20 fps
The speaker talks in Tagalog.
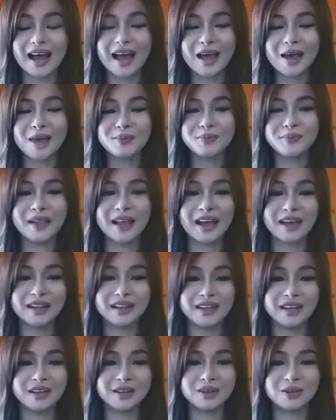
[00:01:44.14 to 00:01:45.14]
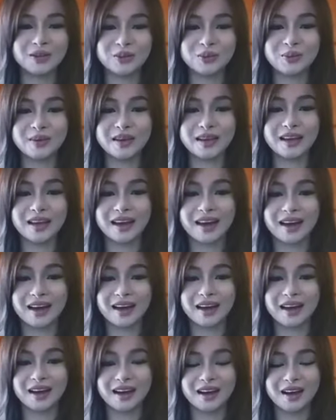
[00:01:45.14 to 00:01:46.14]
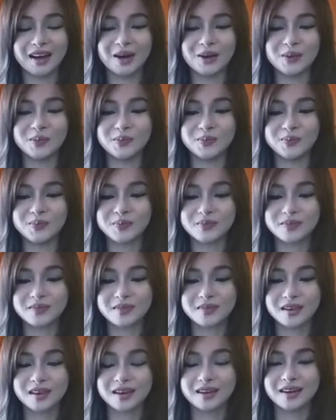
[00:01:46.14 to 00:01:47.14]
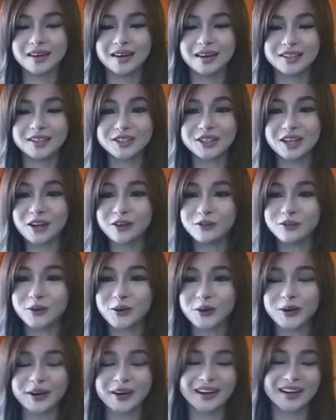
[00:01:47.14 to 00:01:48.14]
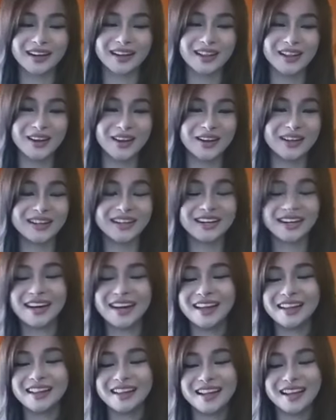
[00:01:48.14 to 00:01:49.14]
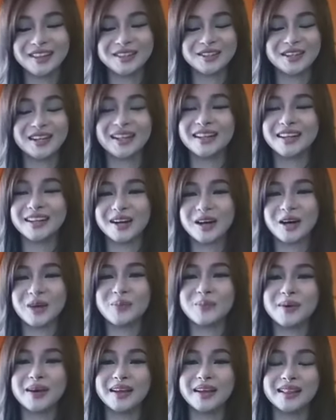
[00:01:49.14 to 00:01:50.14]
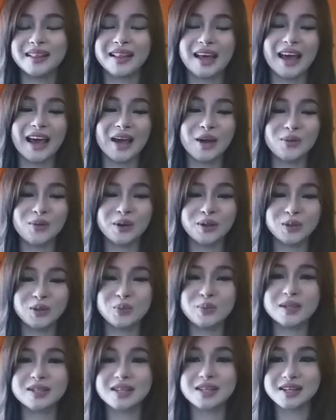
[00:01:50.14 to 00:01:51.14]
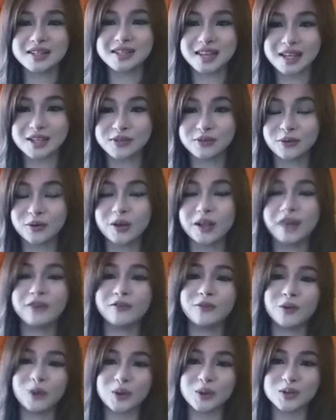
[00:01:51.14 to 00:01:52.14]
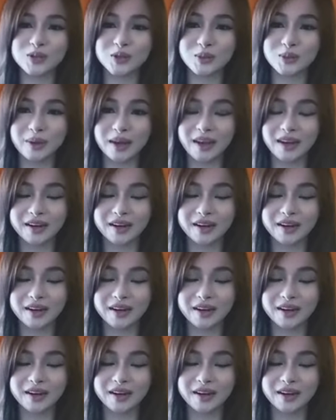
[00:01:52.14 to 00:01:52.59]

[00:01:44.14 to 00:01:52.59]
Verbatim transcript: I'm planning to be um, chef or lawyer and etc. But I want to be successful and focus